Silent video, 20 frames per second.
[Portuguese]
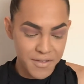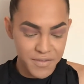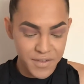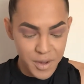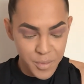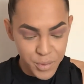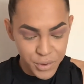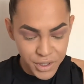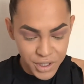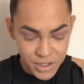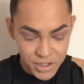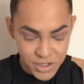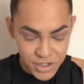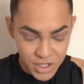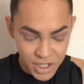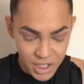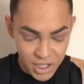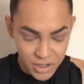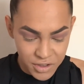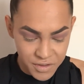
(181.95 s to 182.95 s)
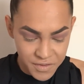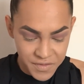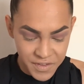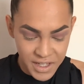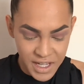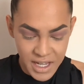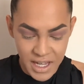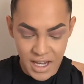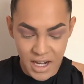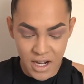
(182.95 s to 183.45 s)
Fica bonitinho, não
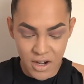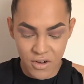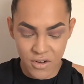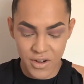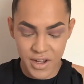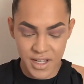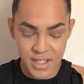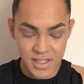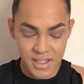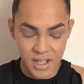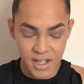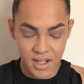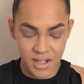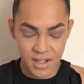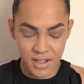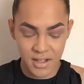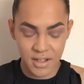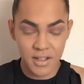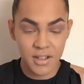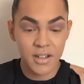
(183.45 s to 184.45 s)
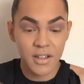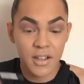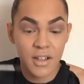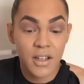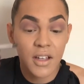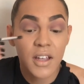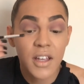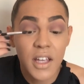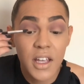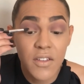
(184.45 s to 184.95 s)
fica aquela coisa...
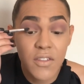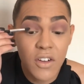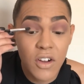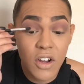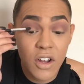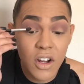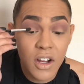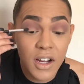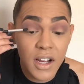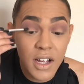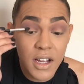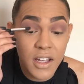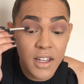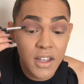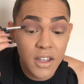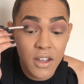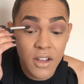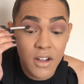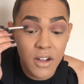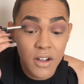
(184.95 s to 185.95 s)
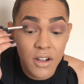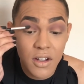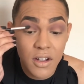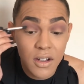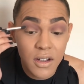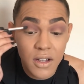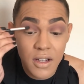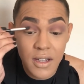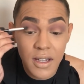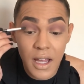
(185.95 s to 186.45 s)
E vou colocar aqui, ó,
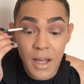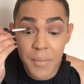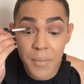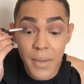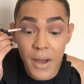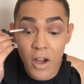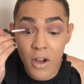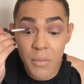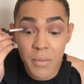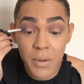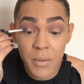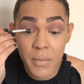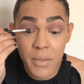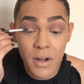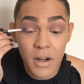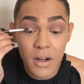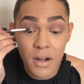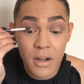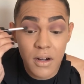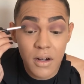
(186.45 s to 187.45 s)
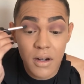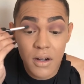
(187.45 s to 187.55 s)
na pálpebra.